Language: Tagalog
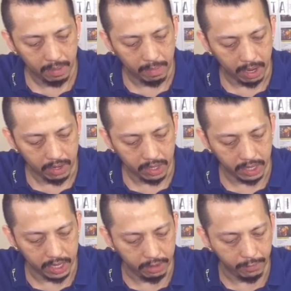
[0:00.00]
meron
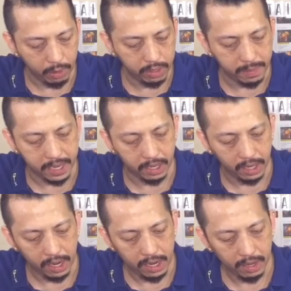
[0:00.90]
siyang earphone
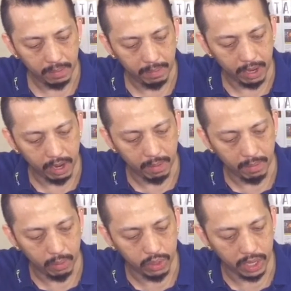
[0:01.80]
speaker, meron
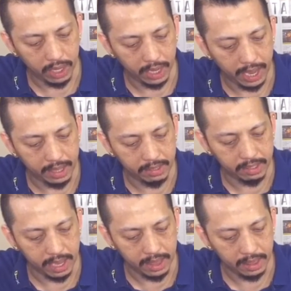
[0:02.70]
naman po siyang
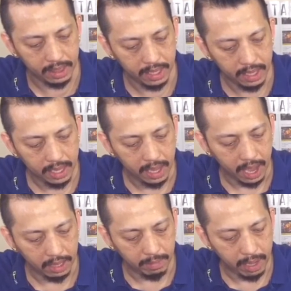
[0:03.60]
headset,
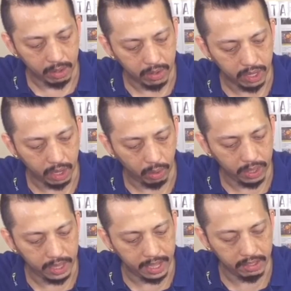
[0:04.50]
at meron siyang
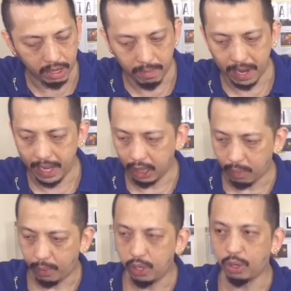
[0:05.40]
condenser mic.
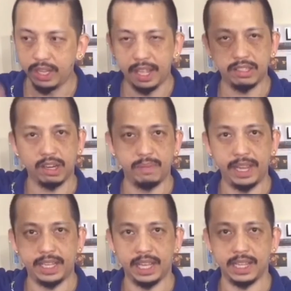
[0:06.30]
Ito po yung condenser
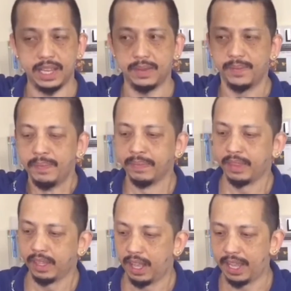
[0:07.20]
mic natin.
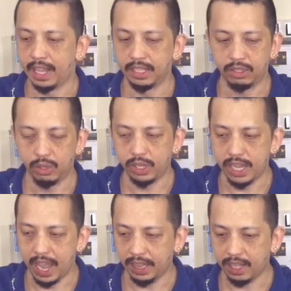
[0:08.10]
Ayan. So,
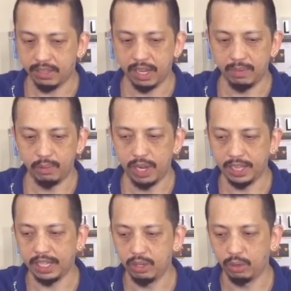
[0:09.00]
i-attach lang po
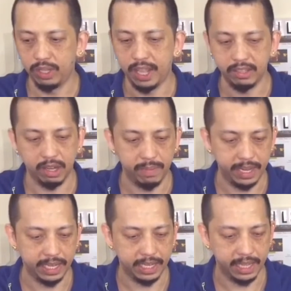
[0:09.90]
natin yung condenser
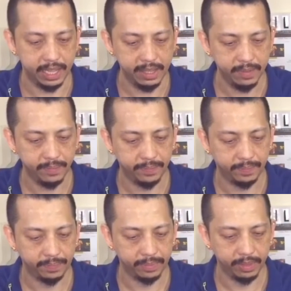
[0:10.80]
mic natin.
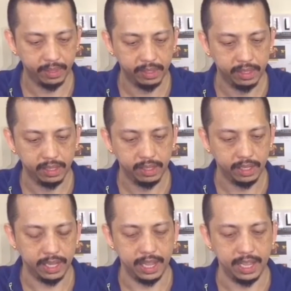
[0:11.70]

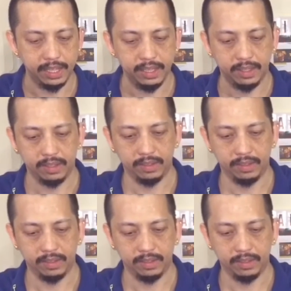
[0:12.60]
Ayan.